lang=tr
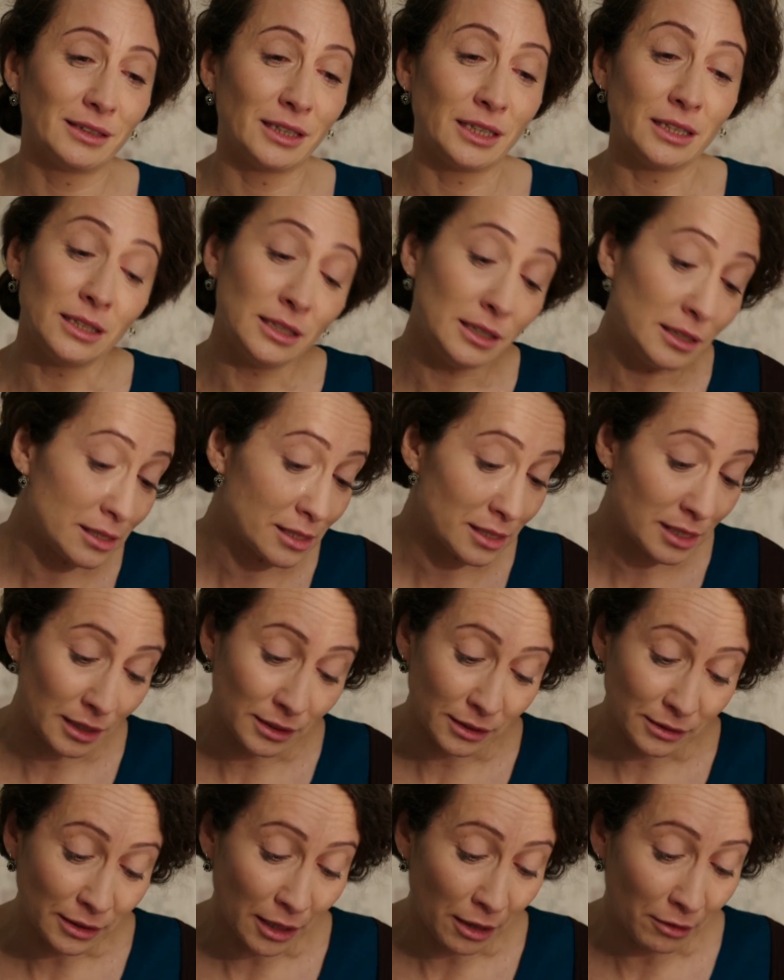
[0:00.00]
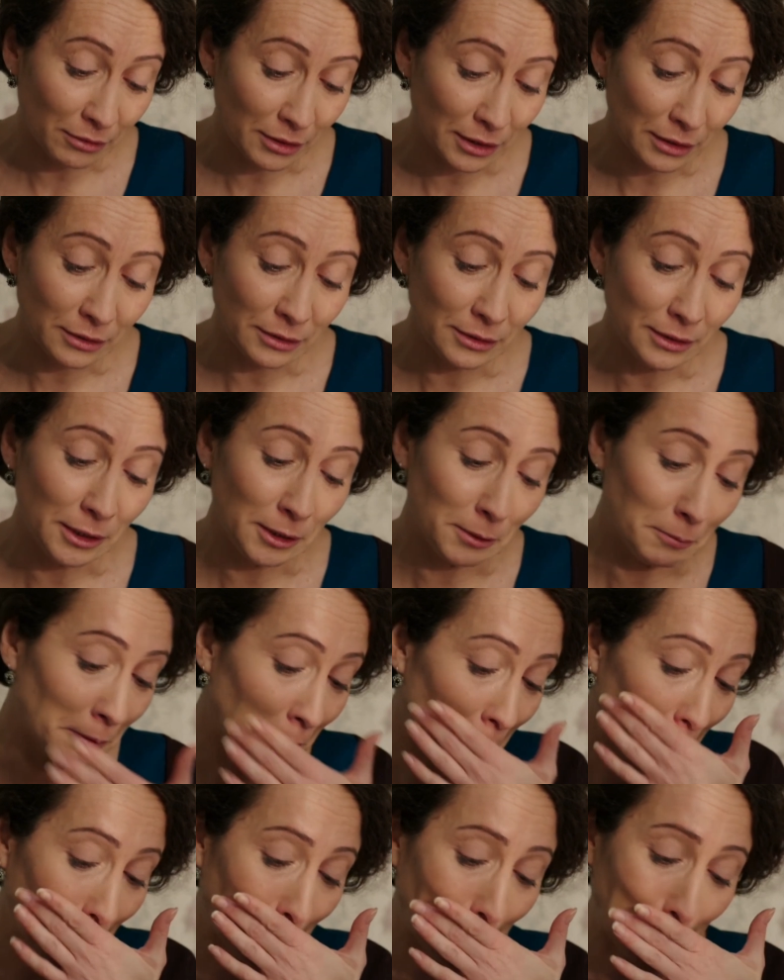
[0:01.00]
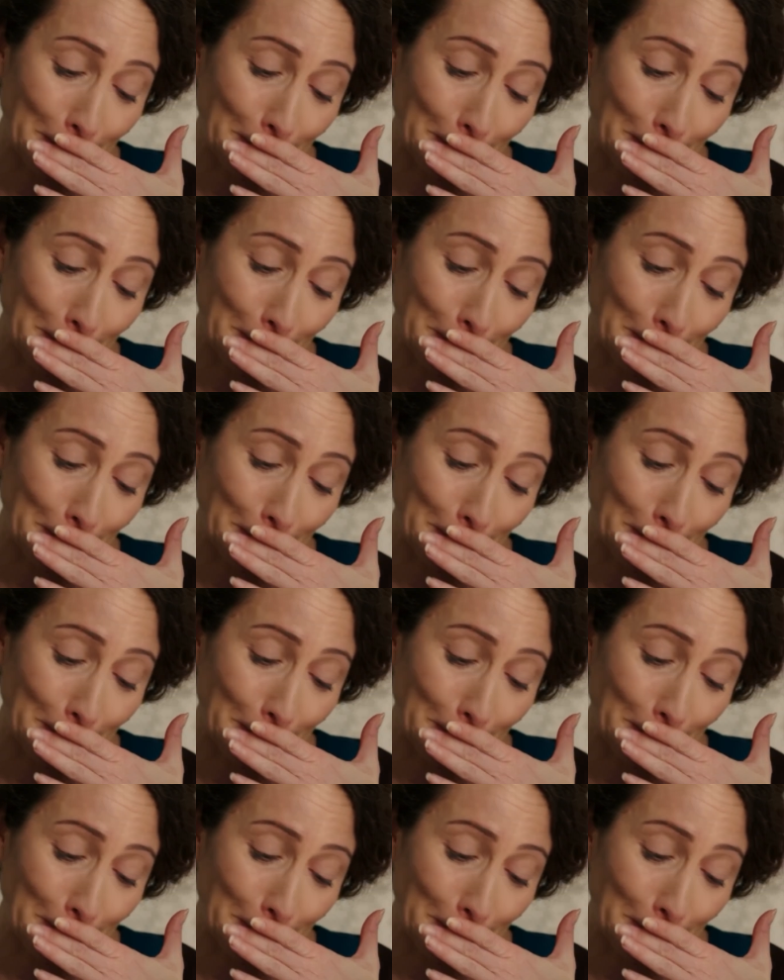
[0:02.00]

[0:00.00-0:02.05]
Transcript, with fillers: E Yiğit seni tavladı değil mi?